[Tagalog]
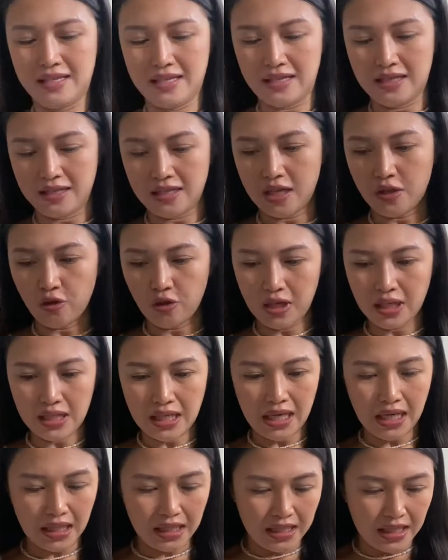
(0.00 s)
Hindi ko lang
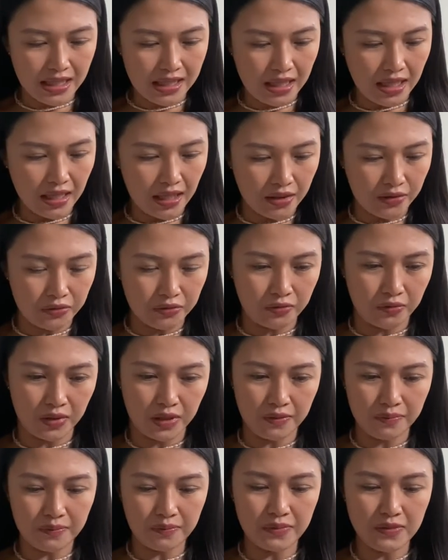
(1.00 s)
nalagyan ng ano
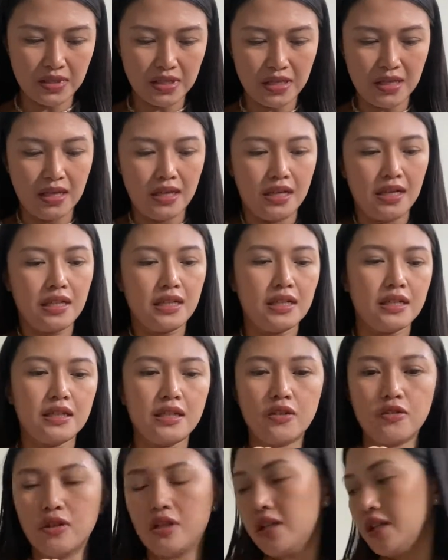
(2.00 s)
eh. Hindi
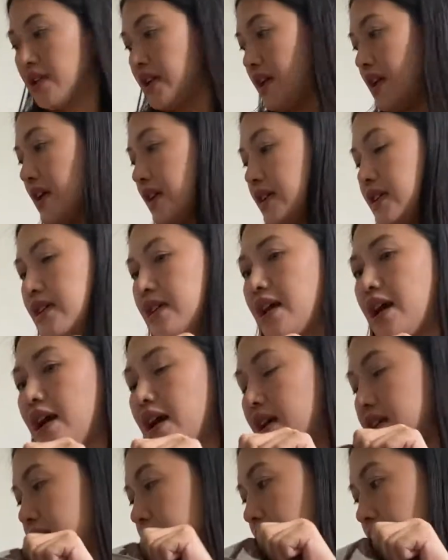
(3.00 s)
ko lang
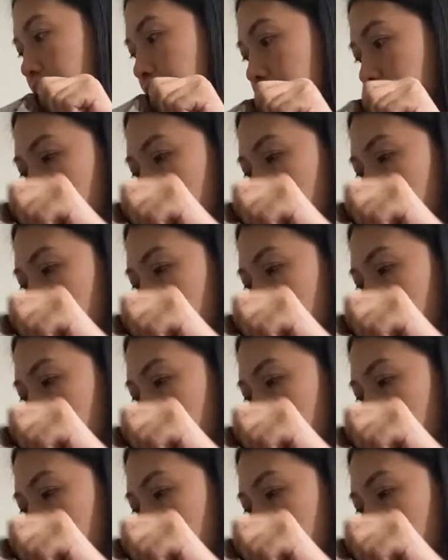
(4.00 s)
nalagyan ng